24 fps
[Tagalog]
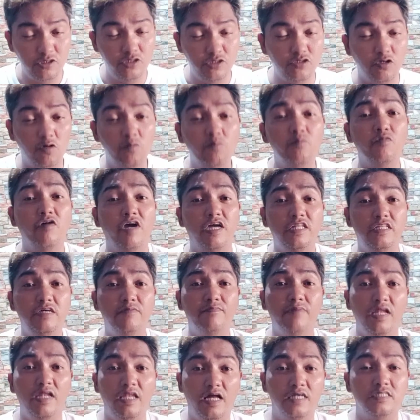So, pwede
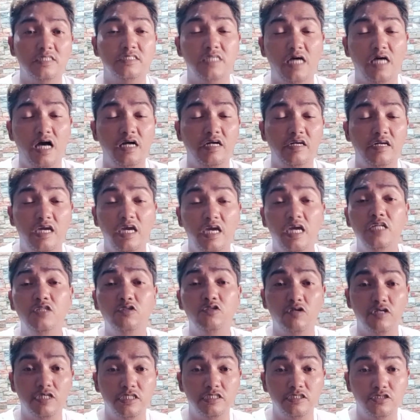pala sa
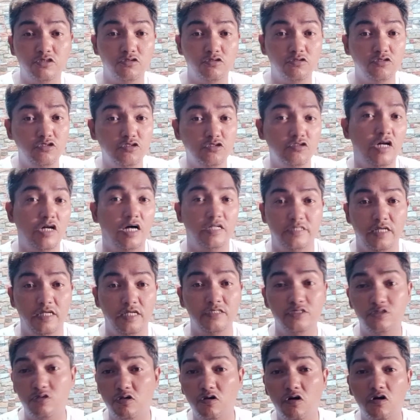Creator Studio natin.
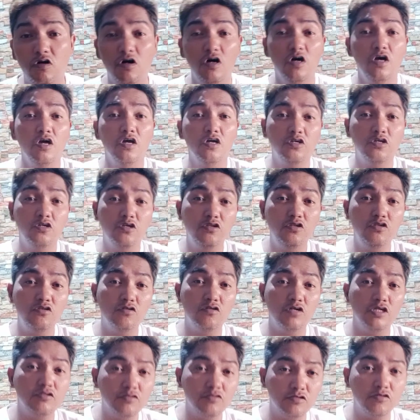So, yun yung
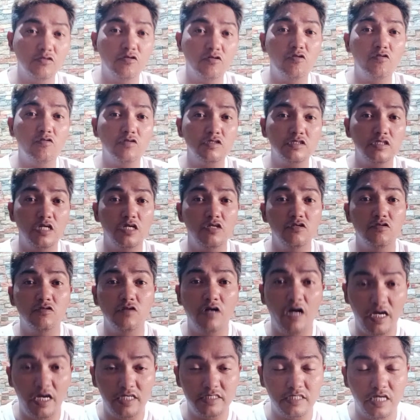ituturo ko sa inyo
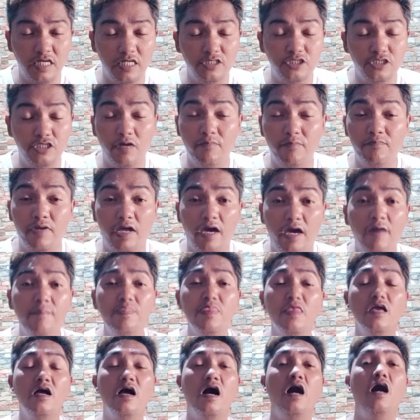guys. And syempre,
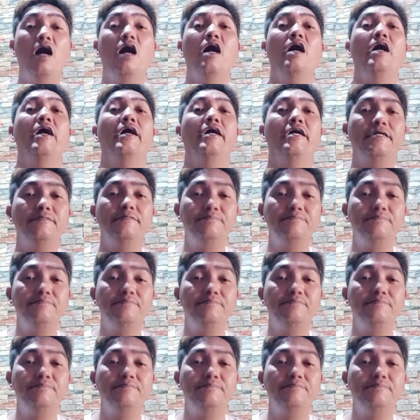ah...